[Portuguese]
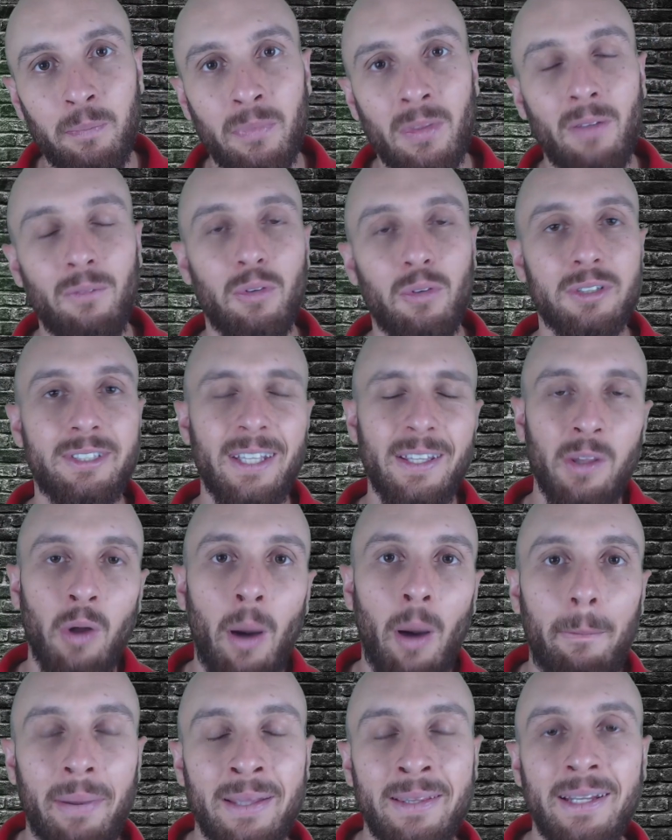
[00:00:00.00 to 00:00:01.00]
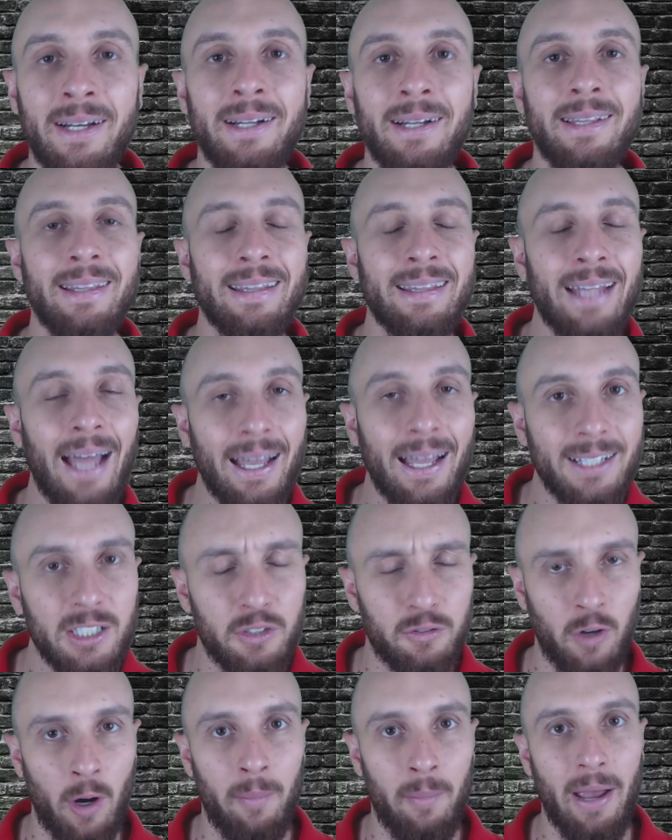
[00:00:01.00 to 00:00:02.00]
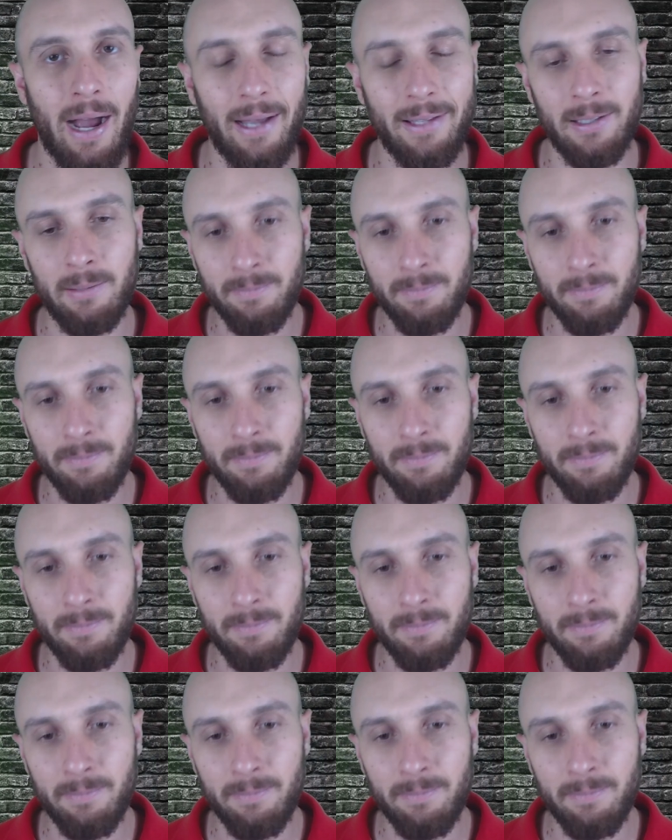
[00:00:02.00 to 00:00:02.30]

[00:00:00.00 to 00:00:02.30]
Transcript: você não aprender nada de forma errada.